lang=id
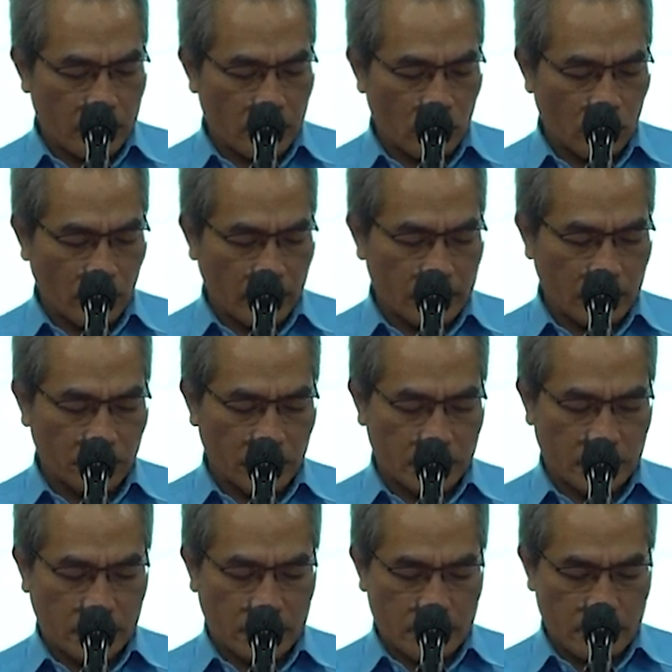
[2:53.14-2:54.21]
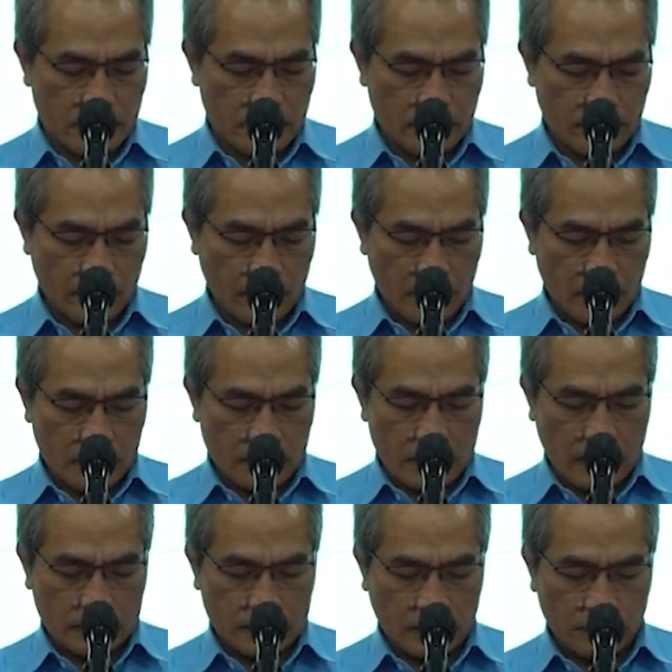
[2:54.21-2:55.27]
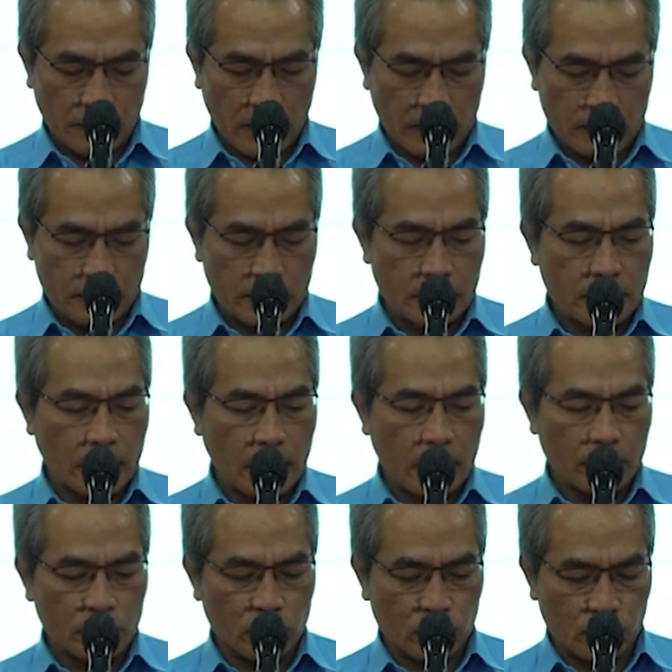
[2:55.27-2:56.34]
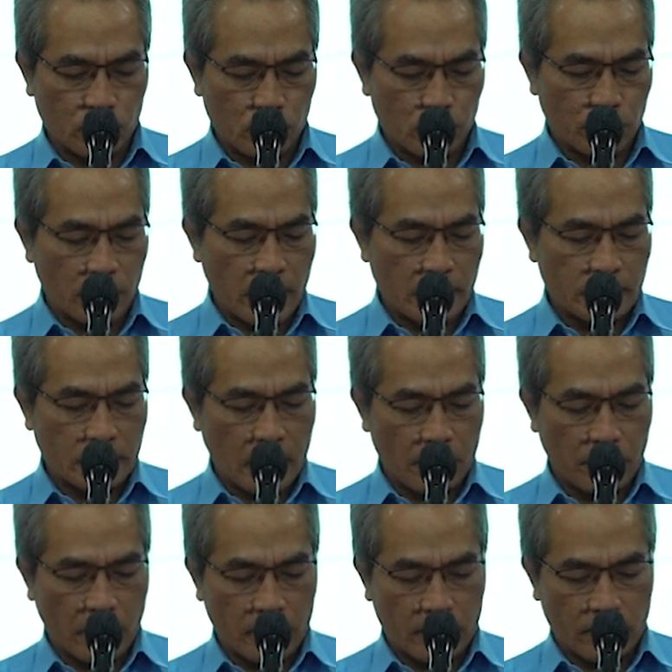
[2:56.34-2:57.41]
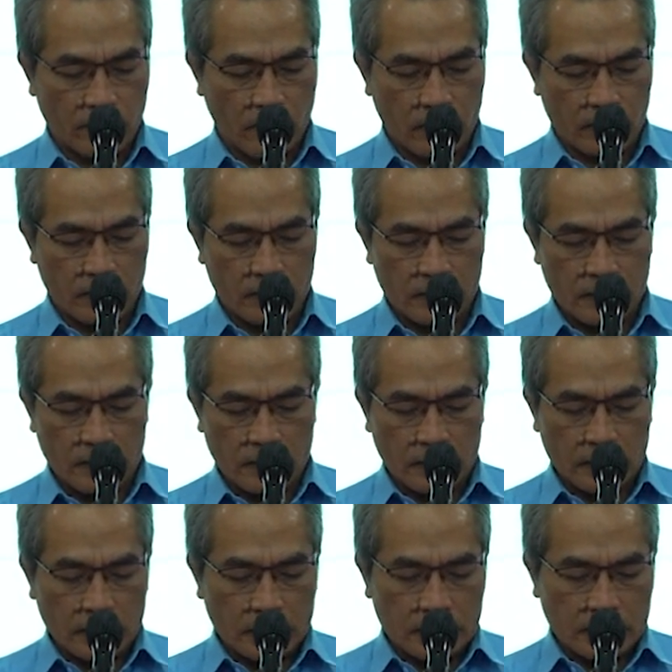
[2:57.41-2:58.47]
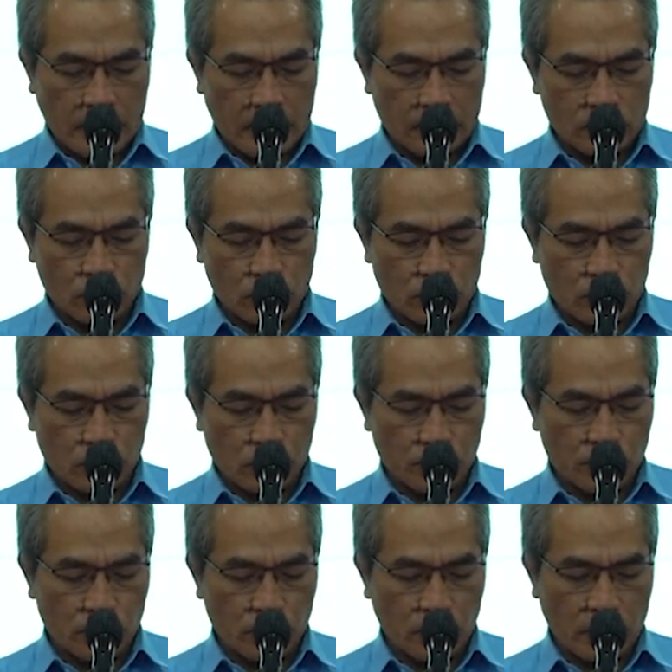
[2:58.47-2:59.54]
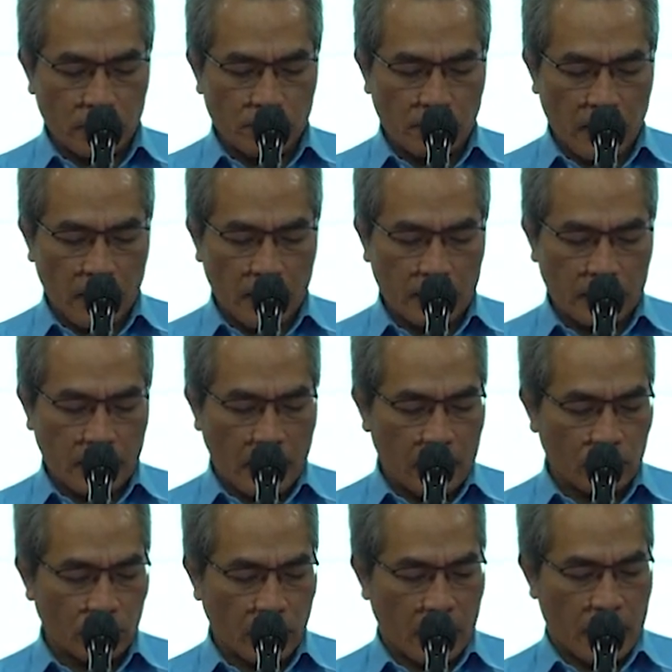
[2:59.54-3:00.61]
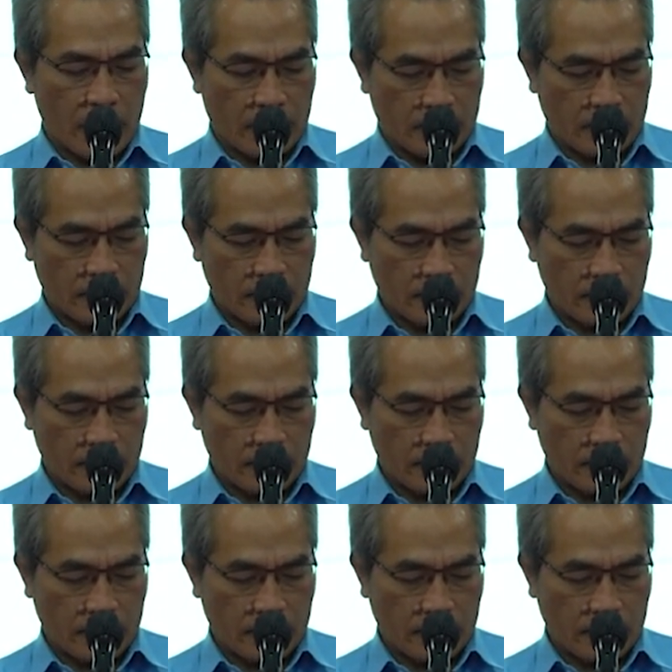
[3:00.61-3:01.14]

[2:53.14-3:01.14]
km persegi yang terbagi dalam 17 kapanewon dan 75 kalurahan.